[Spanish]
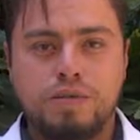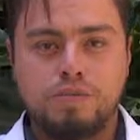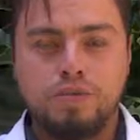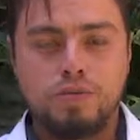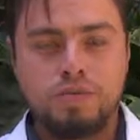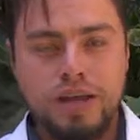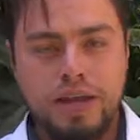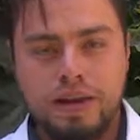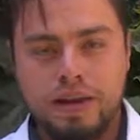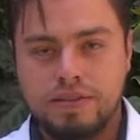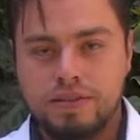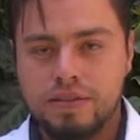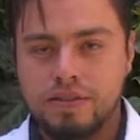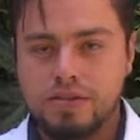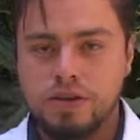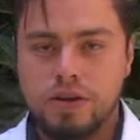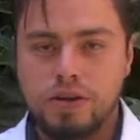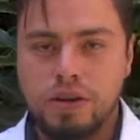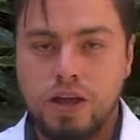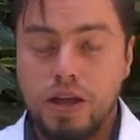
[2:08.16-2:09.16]
Muy bien,
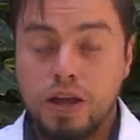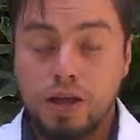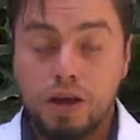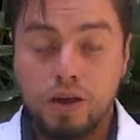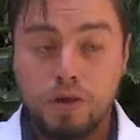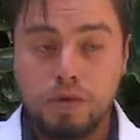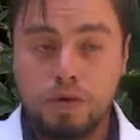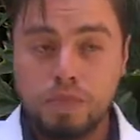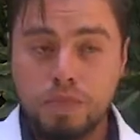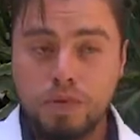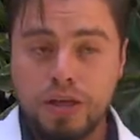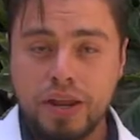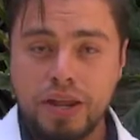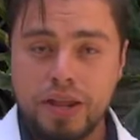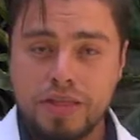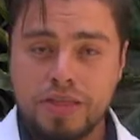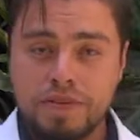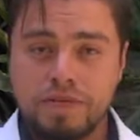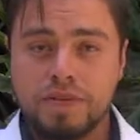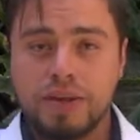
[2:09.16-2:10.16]
atención. ¿Cómo poder
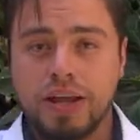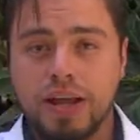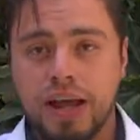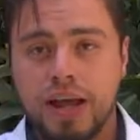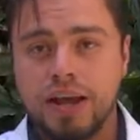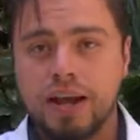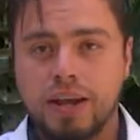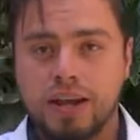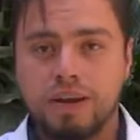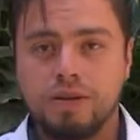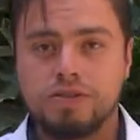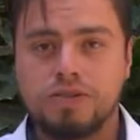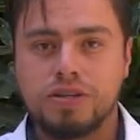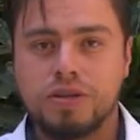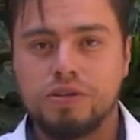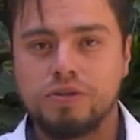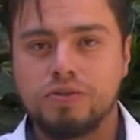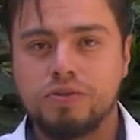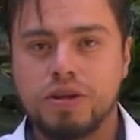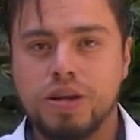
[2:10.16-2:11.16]
identificar que nos
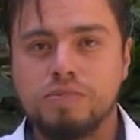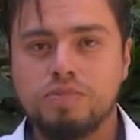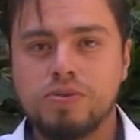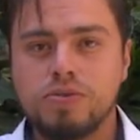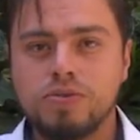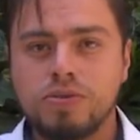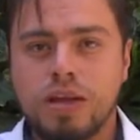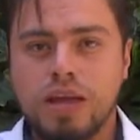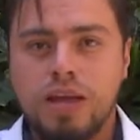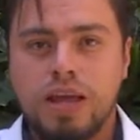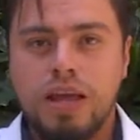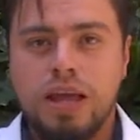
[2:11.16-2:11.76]
encontramos